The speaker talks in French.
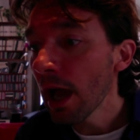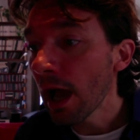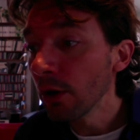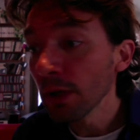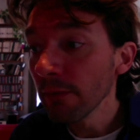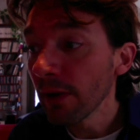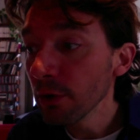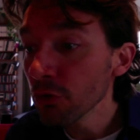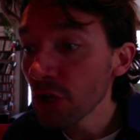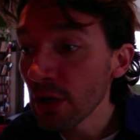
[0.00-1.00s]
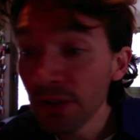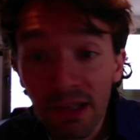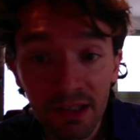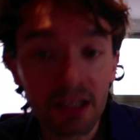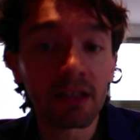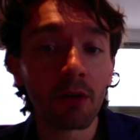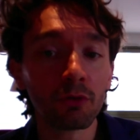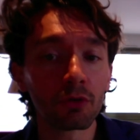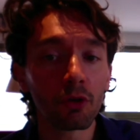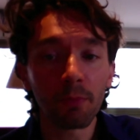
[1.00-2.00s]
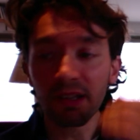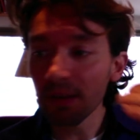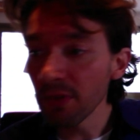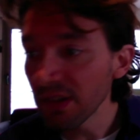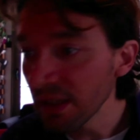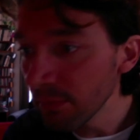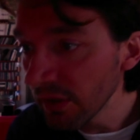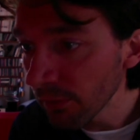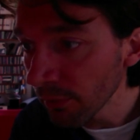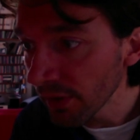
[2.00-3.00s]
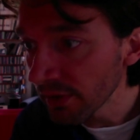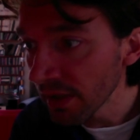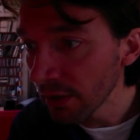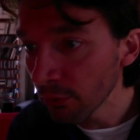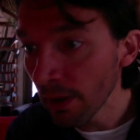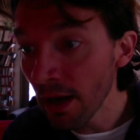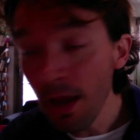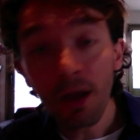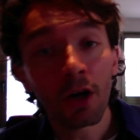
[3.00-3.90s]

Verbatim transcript: alors il fallait que je les connaisse, quitte à outrepasser mes inhibitions intellectuelles.